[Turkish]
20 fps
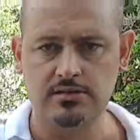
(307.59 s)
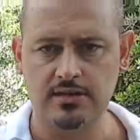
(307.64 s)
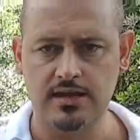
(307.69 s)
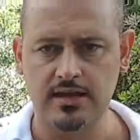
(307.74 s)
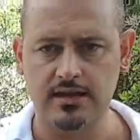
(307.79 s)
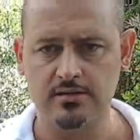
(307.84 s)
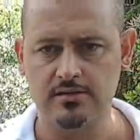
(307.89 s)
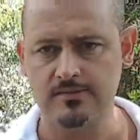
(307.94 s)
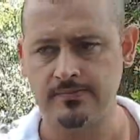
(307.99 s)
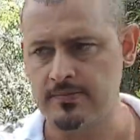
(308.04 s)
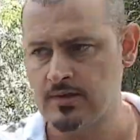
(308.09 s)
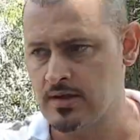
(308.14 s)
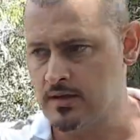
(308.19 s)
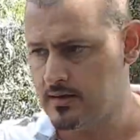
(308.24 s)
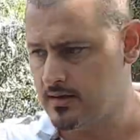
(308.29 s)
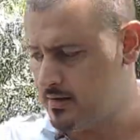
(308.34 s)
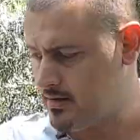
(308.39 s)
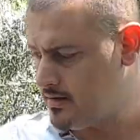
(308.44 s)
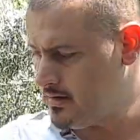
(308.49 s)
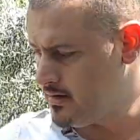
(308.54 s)
Yani
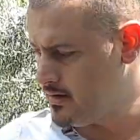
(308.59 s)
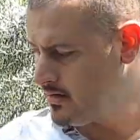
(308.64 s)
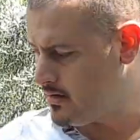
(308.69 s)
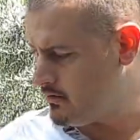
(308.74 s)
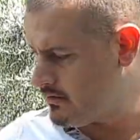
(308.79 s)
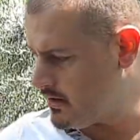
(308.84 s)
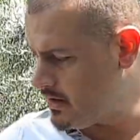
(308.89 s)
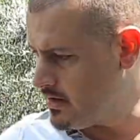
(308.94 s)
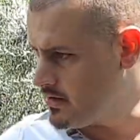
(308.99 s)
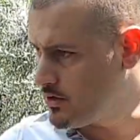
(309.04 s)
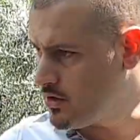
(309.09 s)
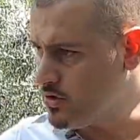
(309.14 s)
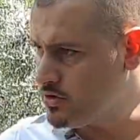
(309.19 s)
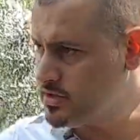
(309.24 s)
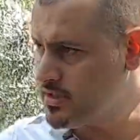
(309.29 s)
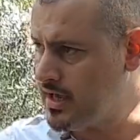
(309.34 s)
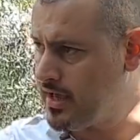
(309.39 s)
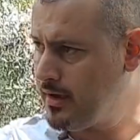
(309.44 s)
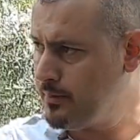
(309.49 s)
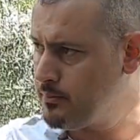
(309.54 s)
e, ilk önce
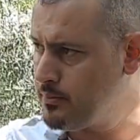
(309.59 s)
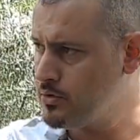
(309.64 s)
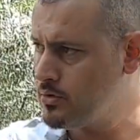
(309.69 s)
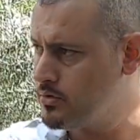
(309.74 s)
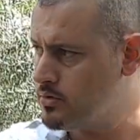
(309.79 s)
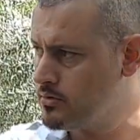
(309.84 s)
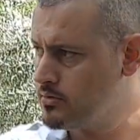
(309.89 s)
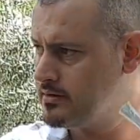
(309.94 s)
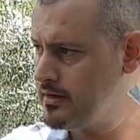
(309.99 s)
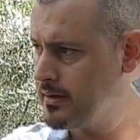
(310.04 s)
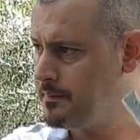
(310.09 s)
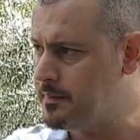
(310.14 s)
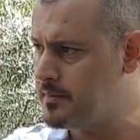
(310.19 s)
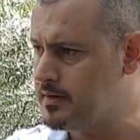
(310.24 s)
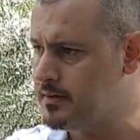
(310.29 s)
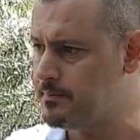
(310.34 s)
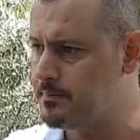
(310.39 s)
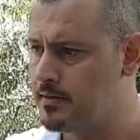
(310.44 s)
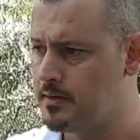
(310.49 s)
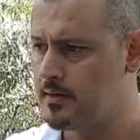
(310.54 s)
en büyüğü
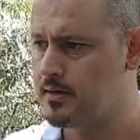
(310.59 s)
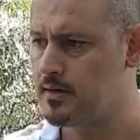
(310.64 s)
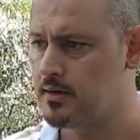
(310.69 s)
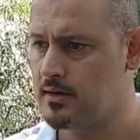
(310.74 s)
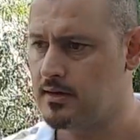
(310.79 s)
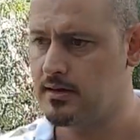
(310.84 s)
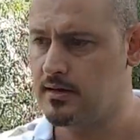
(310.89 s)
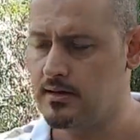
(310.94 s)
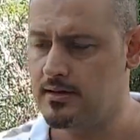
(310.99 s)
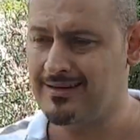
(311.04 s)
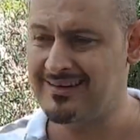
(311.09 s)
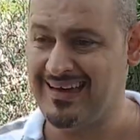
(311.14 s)
yapılıp e,